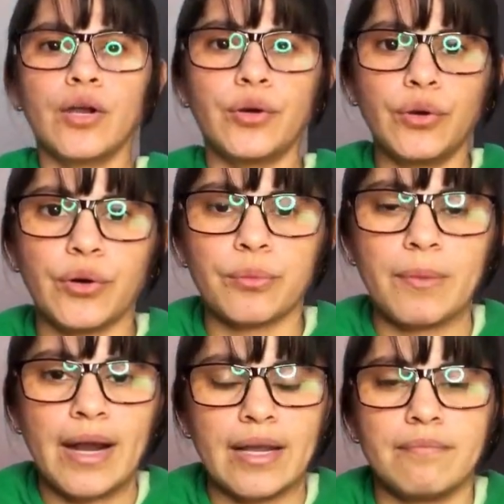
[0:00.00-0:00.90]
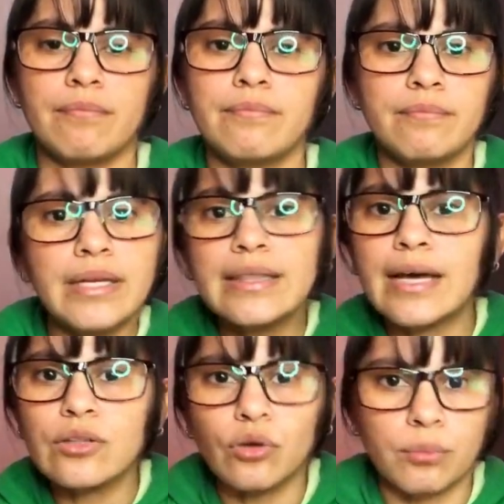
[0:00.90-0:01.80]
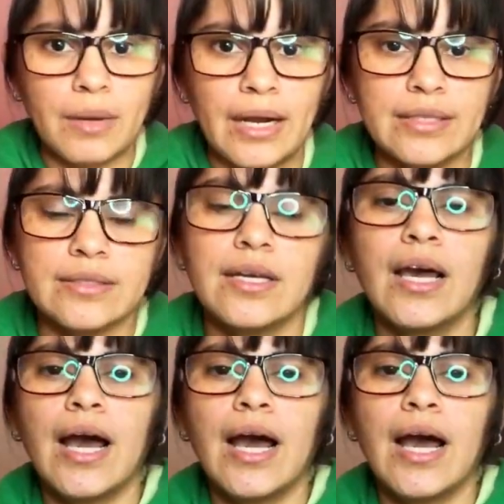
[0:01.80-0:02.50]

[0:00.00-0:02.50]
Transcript: normales, vistas normales.